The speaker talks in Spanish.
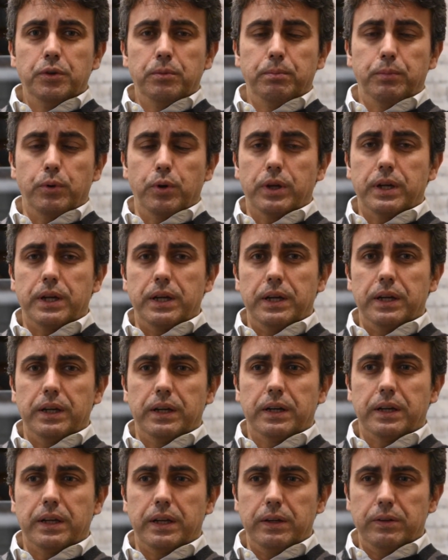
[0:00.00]

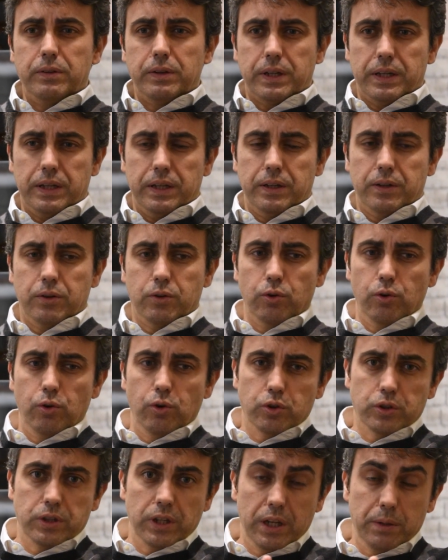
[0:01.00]
porque creo que con
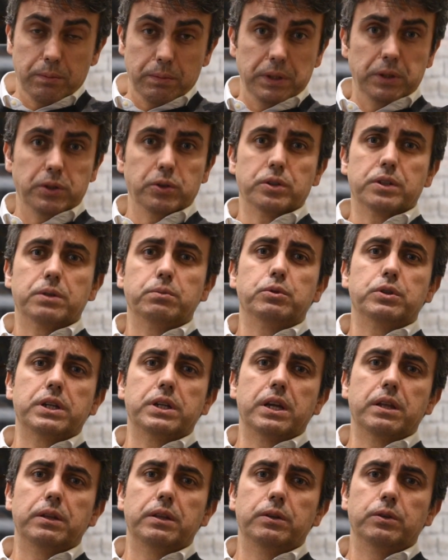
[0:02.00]
los elementos que hemos
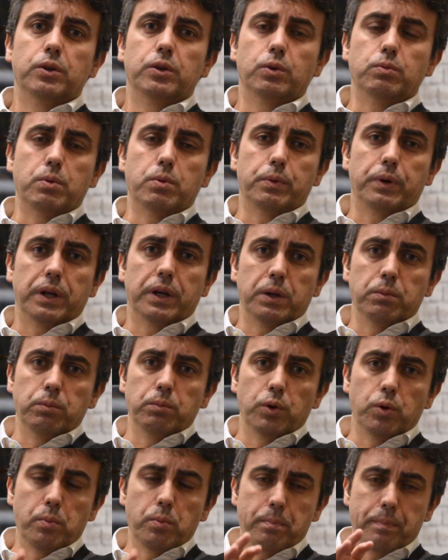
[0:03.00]
añadido, como por
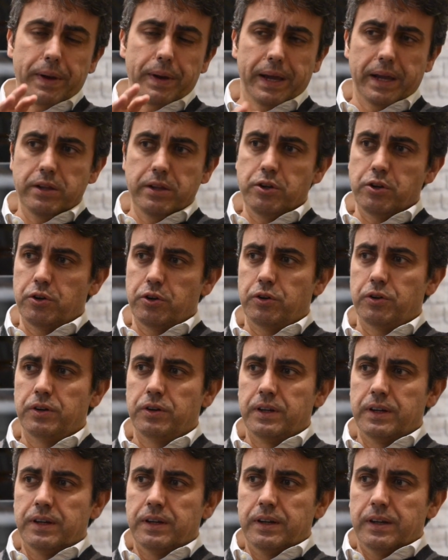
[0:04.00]
ejemplo un pequeño
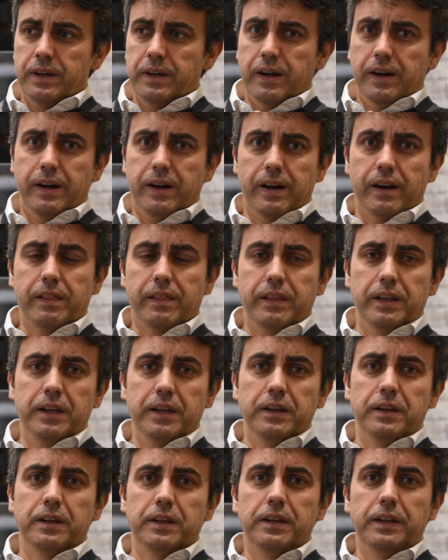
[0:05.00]

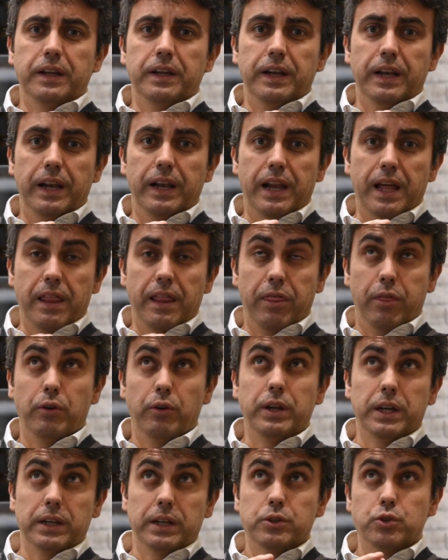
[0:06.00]
jardín en la
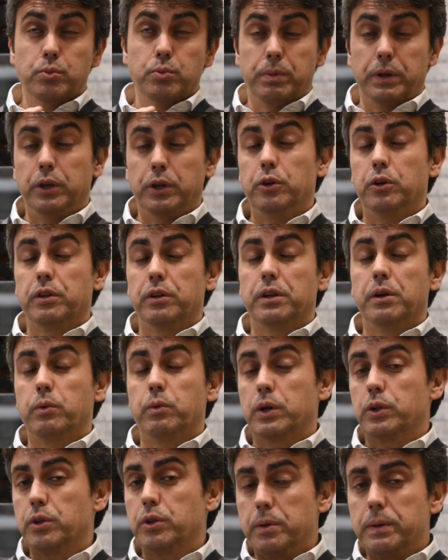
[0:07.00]
zona superior del
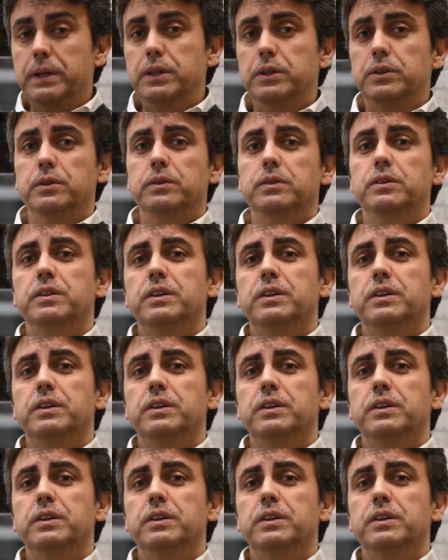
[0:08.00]
cuarto de baño